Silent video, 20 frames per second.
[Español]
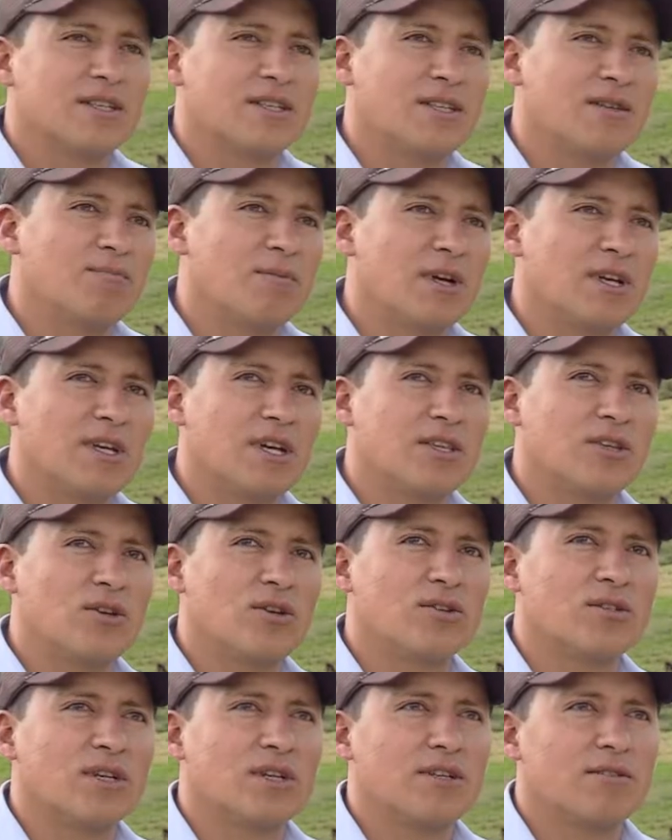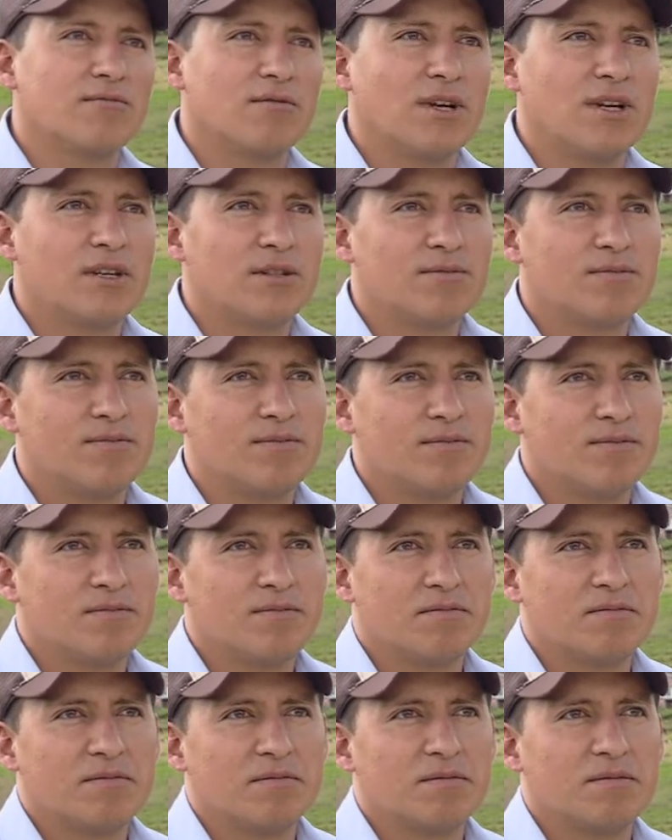Bañando los animales
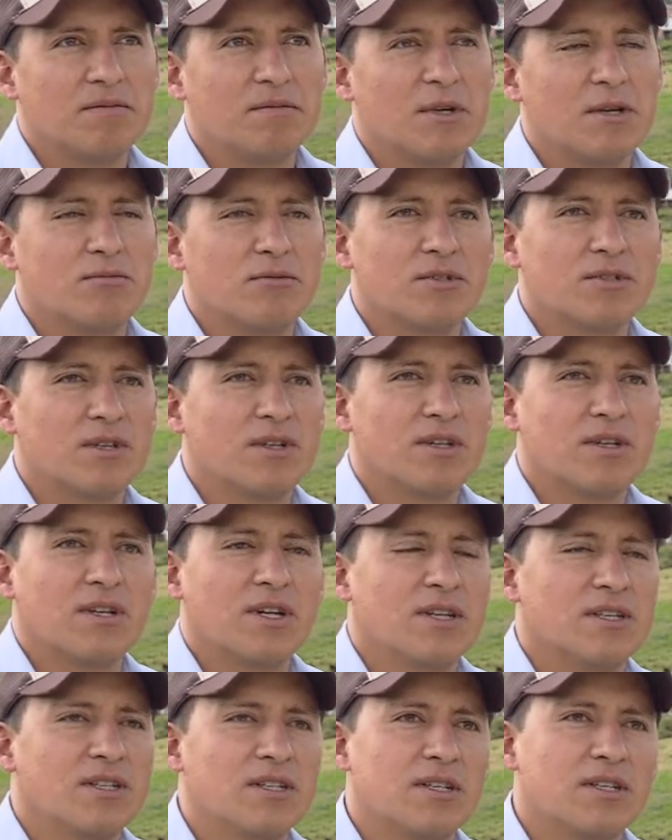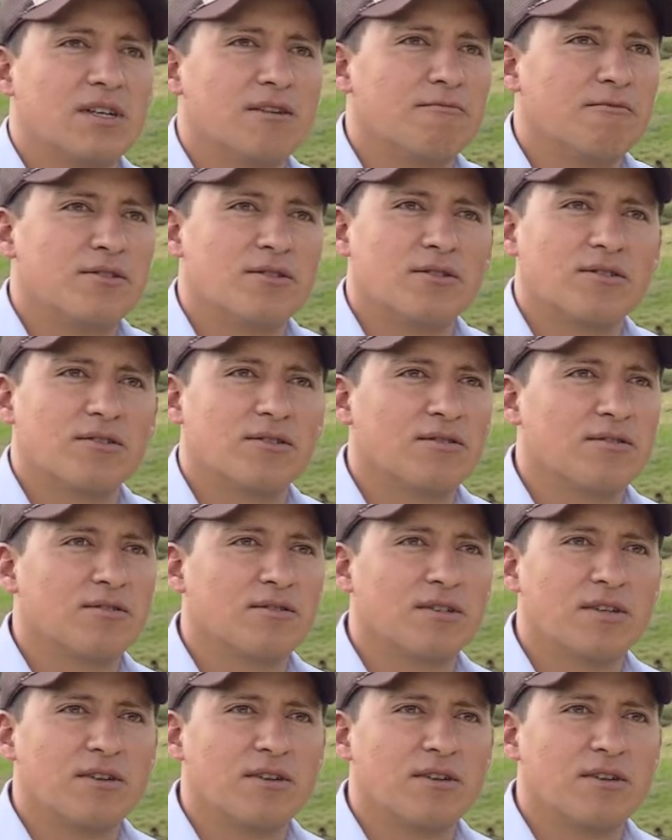vemos que casi el mosco no nos